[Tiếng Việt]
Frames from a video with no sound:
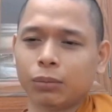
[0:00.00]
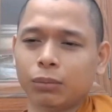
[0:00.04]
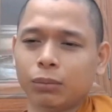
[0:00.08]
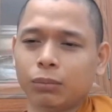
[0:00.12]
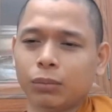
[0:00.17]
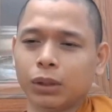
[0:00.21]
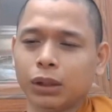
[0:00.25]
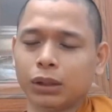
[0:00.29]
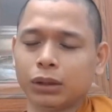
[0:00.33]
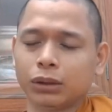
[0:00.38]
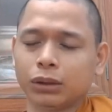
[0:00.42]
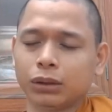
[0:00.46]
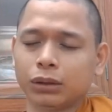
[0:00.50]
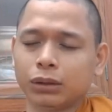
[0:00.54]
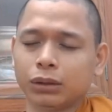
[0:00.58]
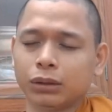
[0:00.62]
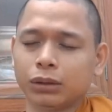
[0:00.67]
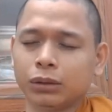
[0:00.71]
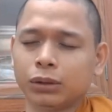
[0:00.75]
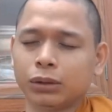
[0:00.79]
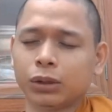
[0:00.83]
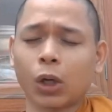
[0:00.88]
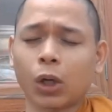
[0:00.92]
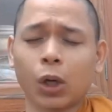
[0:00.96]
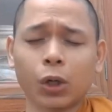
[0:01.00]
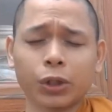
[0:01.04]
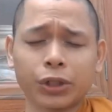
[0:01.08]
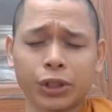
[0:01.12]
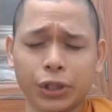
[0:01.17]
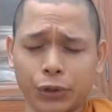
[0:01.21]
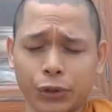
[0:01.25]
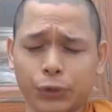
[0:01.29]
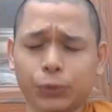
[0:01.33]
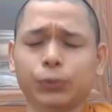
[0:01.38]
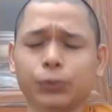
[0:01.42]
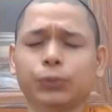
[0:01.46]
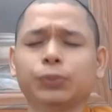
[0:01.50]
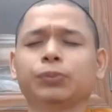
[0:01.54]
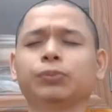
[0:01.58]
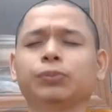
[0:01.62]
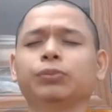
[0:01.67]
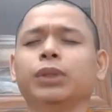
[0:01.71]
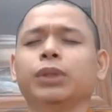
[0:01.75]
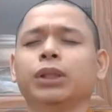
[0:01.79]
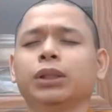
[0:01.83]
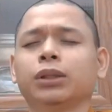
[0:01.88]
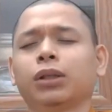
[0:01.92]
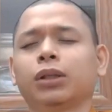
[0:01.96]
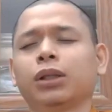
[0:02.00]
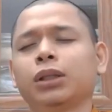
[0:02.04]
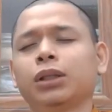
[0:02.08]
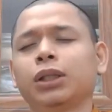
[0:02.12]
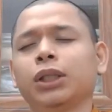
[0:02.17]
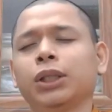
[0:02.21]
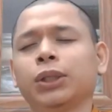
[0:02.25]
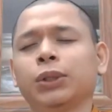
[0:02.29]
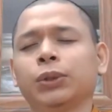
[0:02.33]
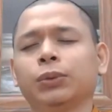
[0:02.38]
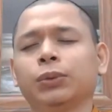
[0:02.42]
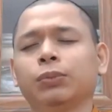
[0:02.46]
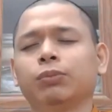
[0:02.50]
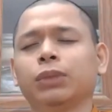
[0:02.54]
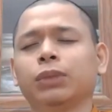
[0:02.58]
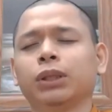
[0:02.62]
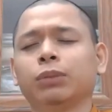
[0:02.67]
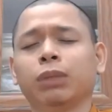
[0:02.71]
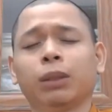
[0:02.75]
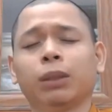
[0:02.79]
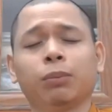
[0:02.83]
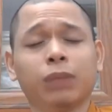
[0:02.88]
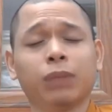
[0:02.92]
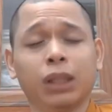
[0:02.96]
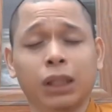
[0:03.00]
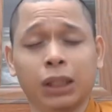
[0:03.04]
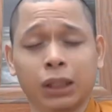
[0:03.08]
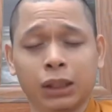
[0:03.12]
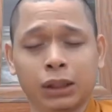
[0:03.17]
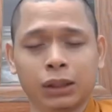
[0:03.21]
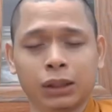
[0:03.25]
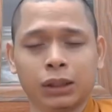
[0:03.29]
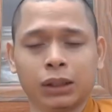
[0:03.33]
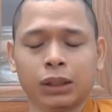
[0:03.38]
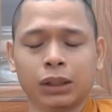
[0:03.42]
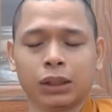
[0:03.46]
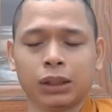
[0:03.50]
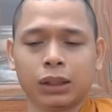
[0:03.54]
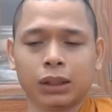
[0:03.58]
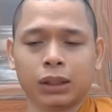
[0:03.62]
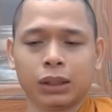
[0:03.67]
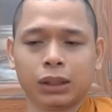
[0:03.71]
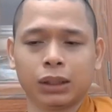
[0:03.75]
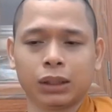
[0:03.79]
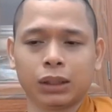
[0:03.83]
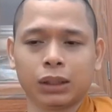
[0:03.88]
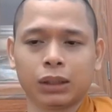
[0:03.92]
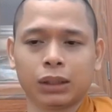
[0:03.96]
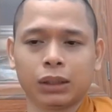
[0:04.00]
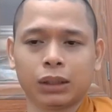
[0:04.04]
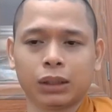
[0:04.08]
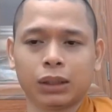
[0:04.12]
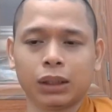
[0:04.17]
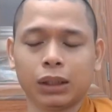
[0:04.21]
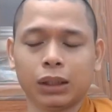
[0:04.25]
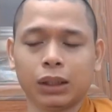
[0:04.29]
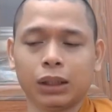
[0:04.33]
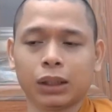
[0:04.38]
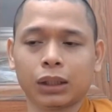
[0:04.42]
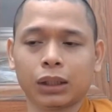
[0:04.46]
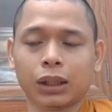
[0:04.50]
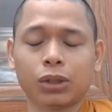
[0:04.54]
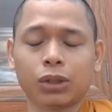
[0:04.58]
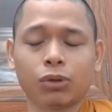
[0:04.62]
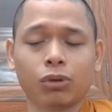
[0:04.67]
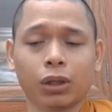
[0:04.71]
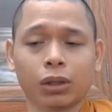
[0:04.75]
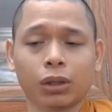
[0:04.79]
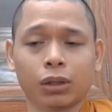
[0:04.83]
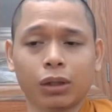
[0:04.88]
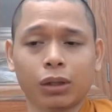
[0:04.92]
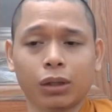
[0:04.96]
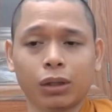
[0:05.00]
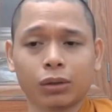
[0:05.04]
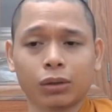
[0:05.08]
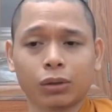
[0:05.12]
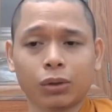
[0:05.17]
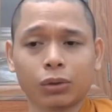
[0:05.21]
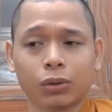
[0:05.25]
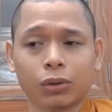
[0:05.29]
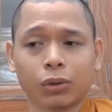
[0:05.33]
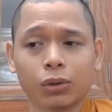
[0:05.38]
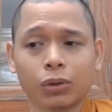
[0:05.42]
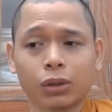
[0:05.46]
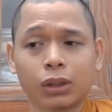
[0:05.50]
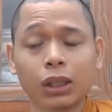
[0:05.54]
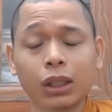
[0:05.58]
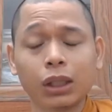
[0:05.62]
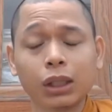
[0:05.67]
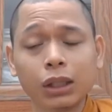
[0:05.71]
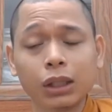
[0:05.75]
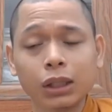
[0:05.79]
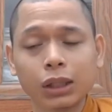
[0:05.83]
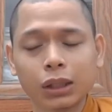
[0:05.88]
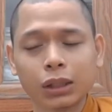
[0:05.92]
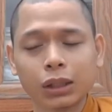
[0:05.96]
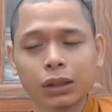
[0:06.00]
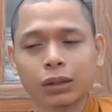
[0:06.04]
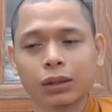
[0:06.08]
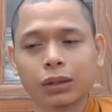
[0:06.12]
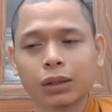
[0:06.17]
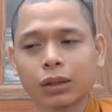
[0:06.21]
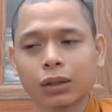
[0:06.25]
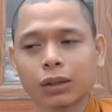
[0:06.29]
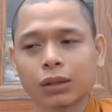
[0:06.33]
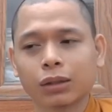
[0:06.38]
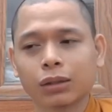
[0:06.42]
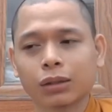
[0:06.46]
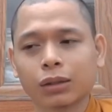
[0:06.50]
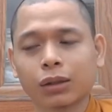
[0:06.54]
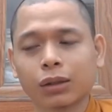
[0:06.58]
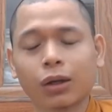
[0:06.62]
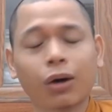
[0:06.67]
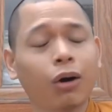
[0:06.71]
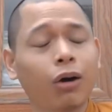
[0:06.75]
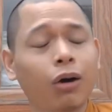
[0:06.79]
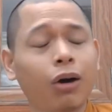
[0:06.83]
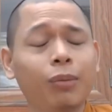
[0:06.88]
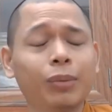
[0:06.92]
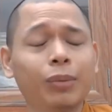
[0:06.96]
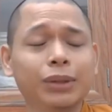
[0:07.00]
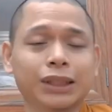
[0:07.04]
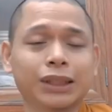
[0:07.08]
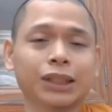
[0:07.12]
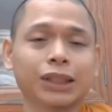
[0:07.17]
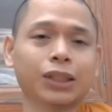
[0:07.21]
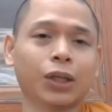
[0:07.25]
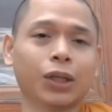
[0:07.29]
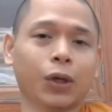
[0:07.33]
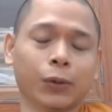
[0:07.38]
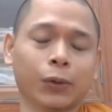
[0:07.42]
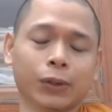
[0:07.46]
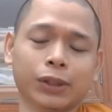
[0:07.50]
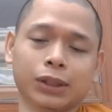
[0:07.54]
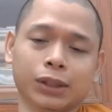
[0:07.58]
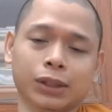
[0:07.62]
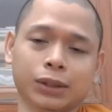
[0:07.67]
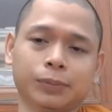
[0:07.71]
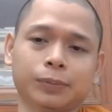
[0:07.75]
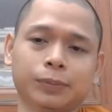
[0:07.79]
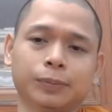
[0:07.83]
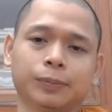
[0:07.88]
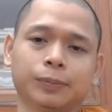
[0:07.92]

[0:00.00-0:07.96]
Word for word: mình khó chịu mình khó chịu mình bực mình thì cái chuyện đó có đôi khi nó khó mà tránh khỏi được